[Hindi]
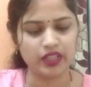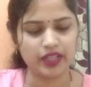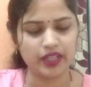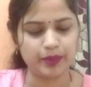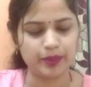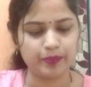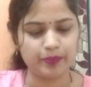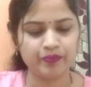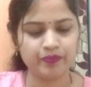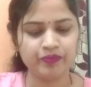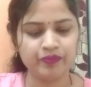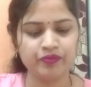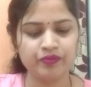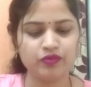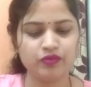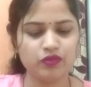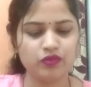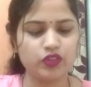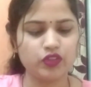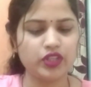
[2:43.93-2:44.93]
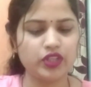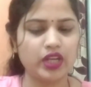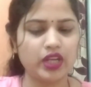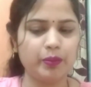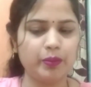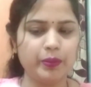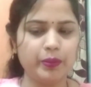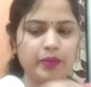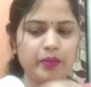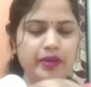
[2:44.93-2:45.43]
है तो
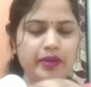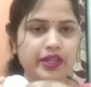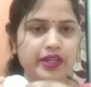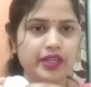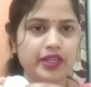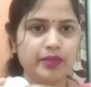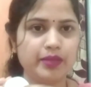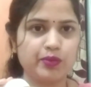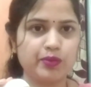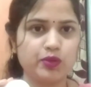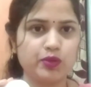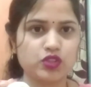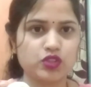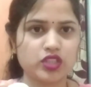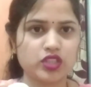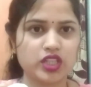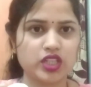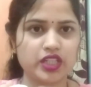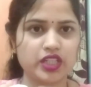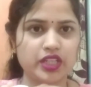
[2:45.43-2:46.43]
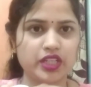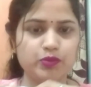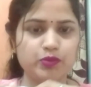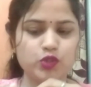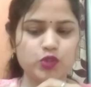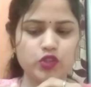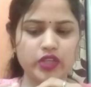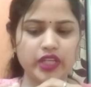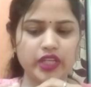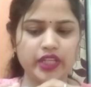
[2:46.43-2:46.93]
यहाँ पे हमारा ये पॉन्स का क्रीम
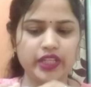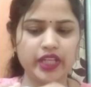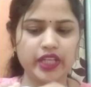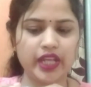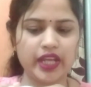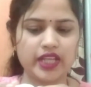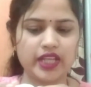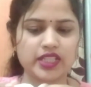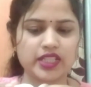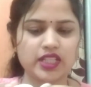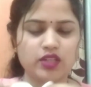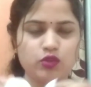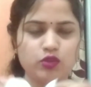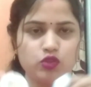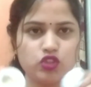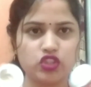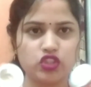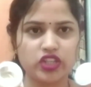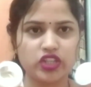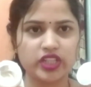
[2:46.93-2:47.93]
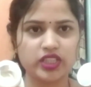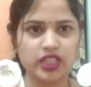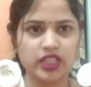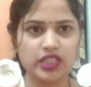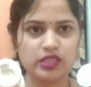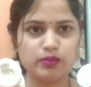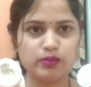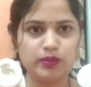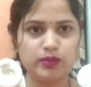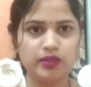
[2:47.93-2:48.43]
जो है ये ऐसा कुछ रहता
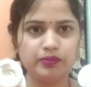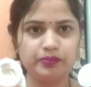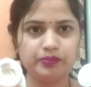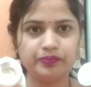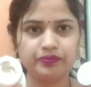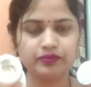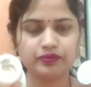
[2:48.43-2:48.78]
है इसमें